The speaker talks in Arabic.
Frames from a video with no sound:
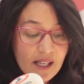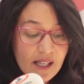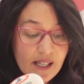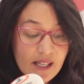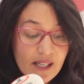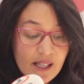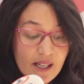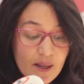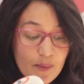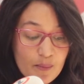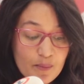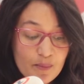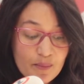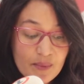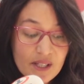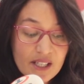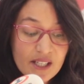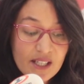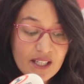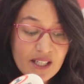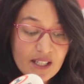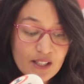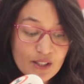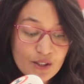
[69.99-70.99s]
Et,
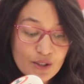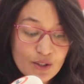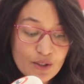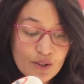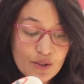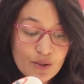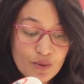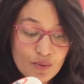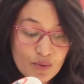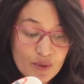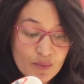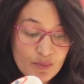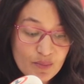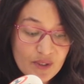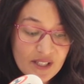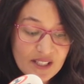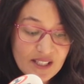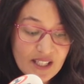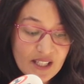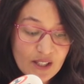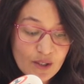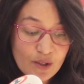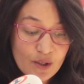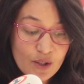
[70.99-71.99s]
mais je ne suis pas
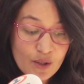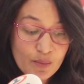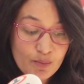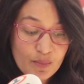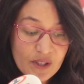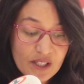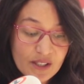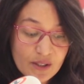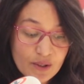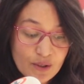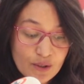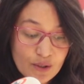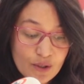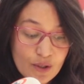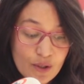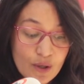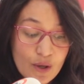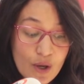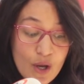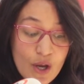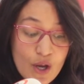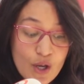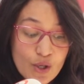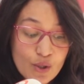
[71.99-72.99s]
d'accord parce que
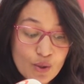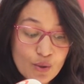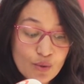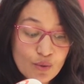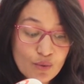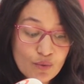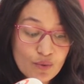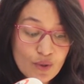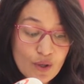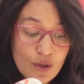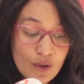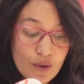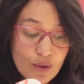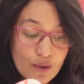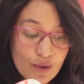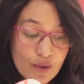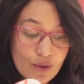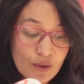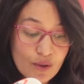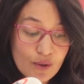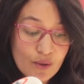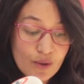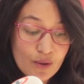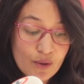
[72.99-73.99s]
souvent
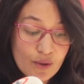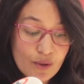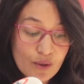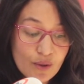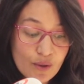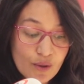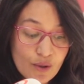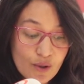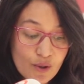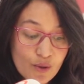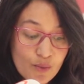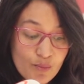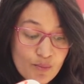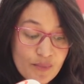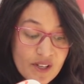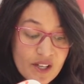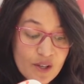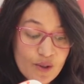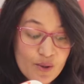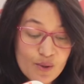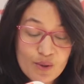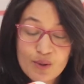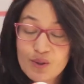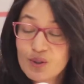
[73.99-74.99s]
on, on, met
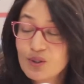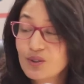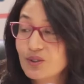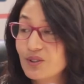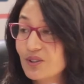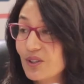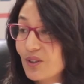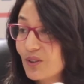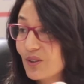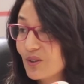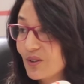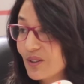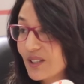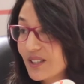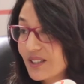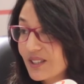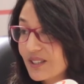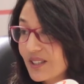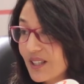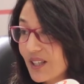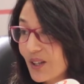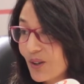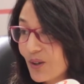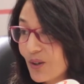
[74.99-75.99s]
en cause le
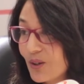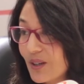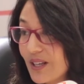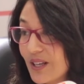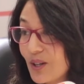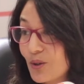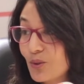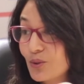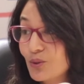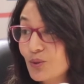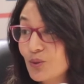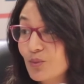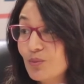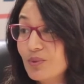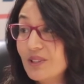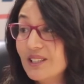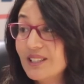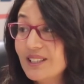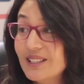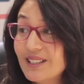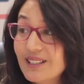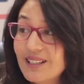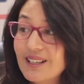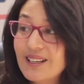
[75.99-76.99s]
cholestérol et on
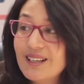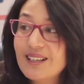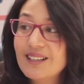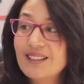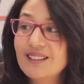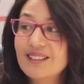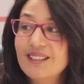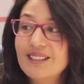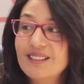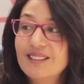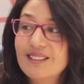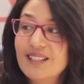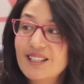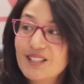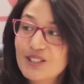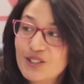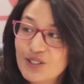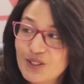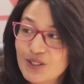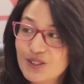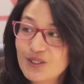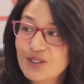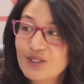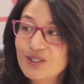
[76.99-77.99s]
oublie des tas de
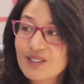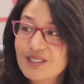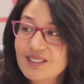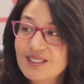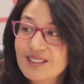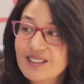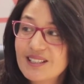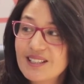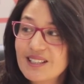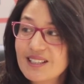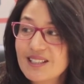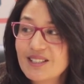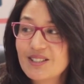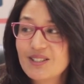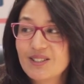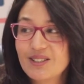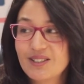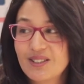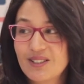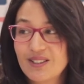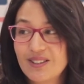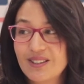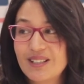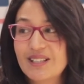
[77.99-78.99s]
choses les qui
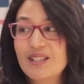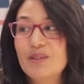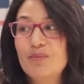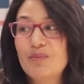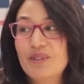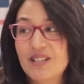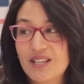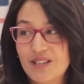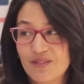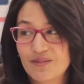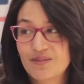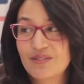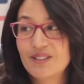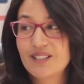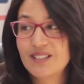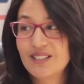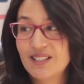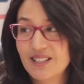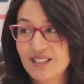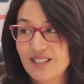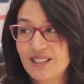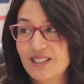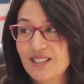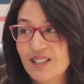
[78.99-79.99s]
sont du... les bienfaits
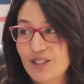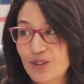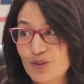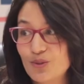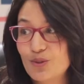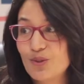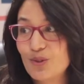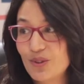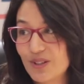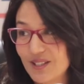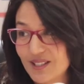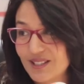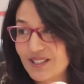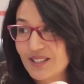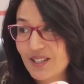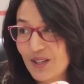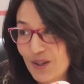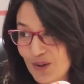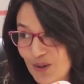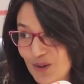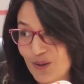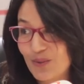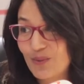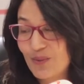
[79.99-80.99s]
de, de, du
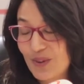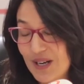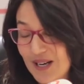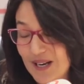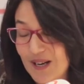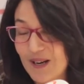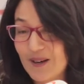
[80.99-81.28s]
cholestérol. Voilà.